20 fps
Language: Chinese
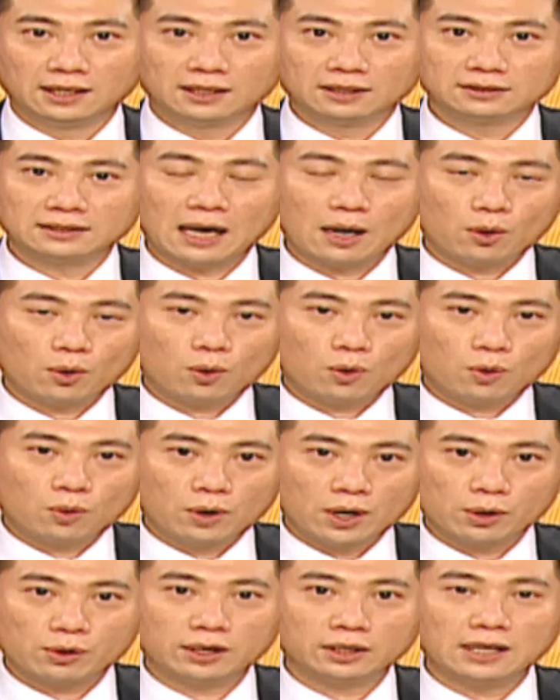但
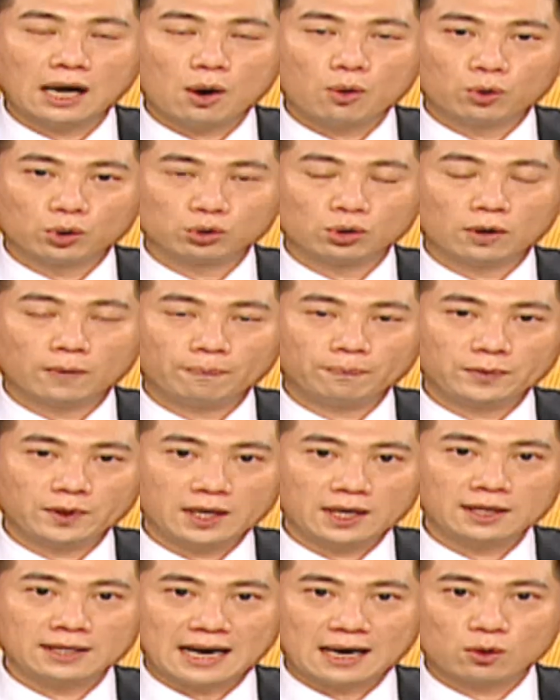回归到我说，
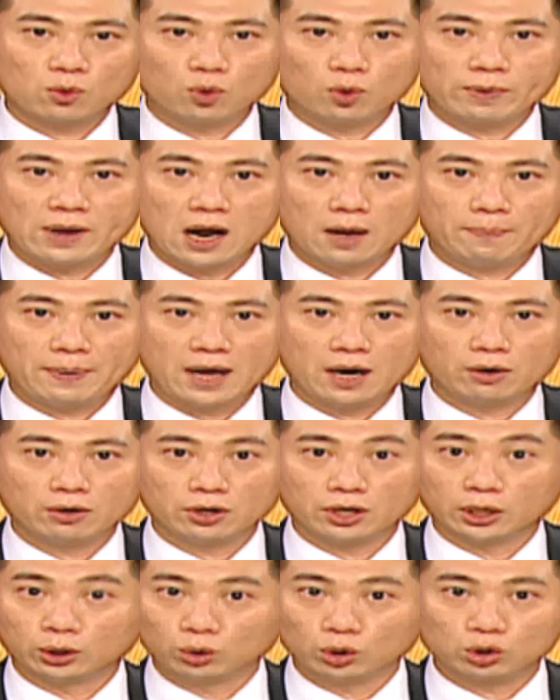一档股票背后有
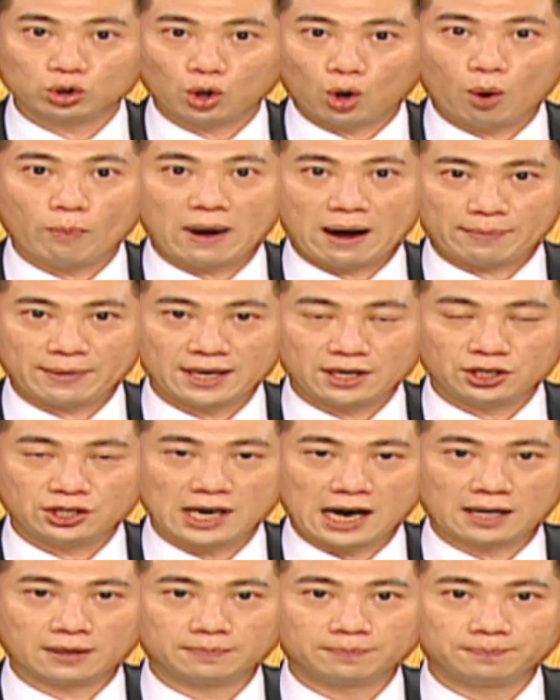很多筹码面向。